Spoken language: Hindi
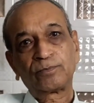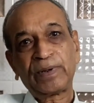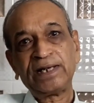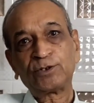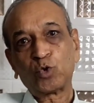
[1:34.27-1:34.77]

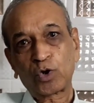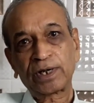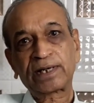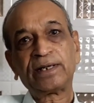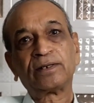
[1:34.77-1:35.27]
पहले धो
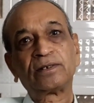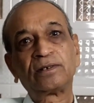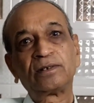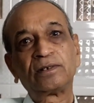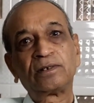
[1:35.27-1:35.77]
कर के
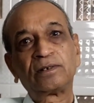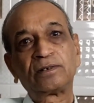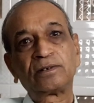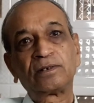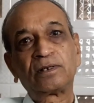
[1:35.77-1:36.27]

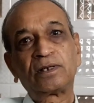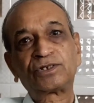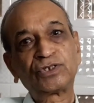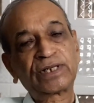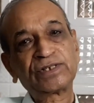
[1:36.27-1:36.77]

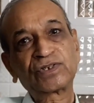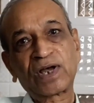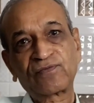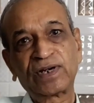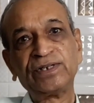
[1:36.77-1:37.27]
अच्छी तरह से
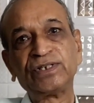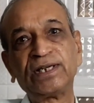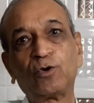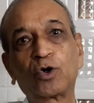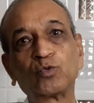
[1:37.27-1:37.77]
साफ़ कर
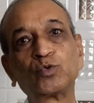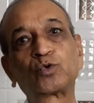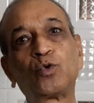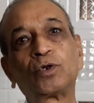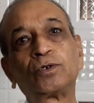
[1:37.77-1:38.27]
लीजिए और
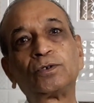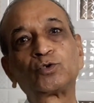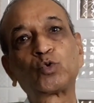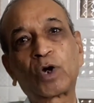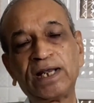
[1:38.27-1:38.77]
उसको
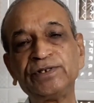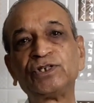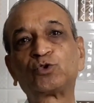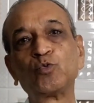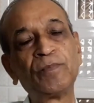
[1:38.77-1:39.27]
सुखा
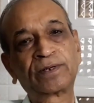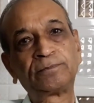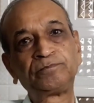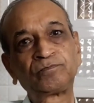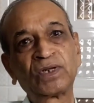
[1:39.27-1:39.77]
लीजिए धूप में
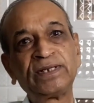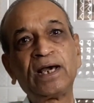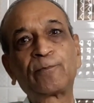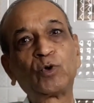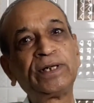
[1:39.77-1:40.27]
ये
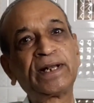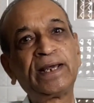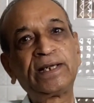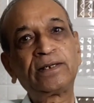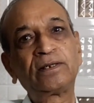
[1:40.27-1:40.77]
आपको लेना
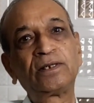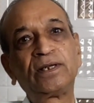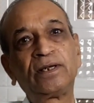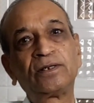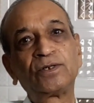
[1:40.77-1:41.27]
है
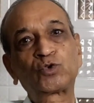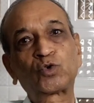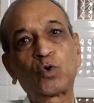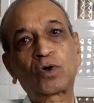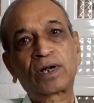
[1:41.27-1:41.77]

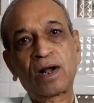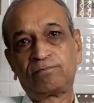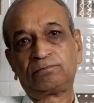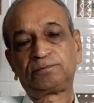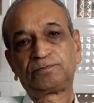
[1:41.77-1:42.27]
100
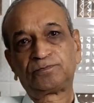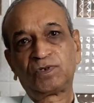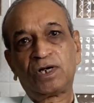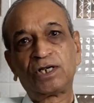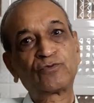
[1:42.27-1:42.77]
ग्राम
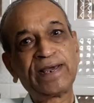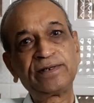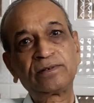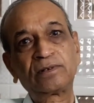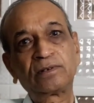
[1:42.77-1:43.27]

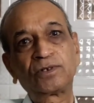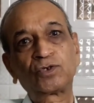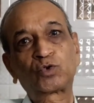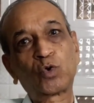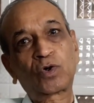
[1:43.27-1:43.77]
अजवाइन
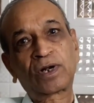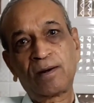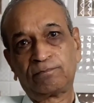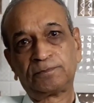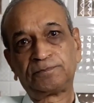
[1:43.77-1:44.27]
100
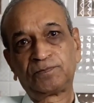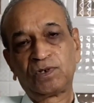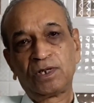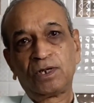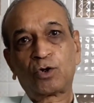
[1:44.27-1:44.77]
ग्राम
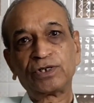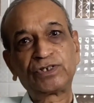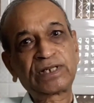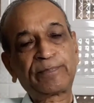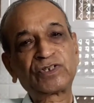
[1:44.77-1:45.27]
और
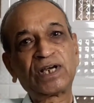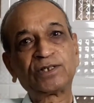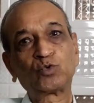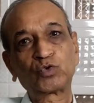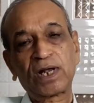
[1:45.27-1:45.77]
इसके
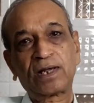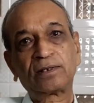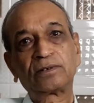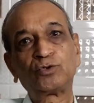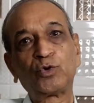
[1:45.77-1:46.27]
पश्चात दूसरा
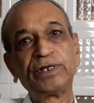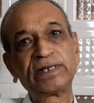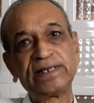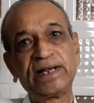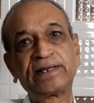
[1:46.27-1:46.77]
जो
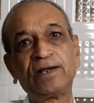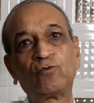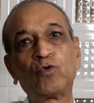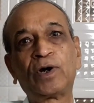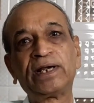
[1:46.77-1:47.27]
इंग्रेडिएंट है
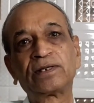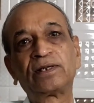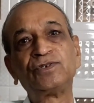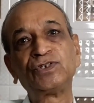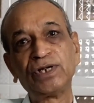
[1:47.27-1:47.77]
वो है
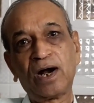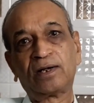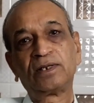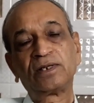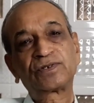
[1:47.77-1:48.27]
जीरा
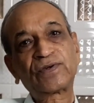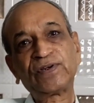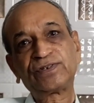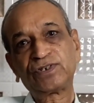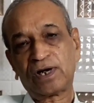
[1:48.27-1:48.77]

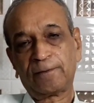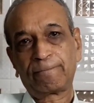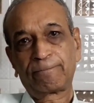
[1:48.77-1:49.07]
सफ़ेद जीरा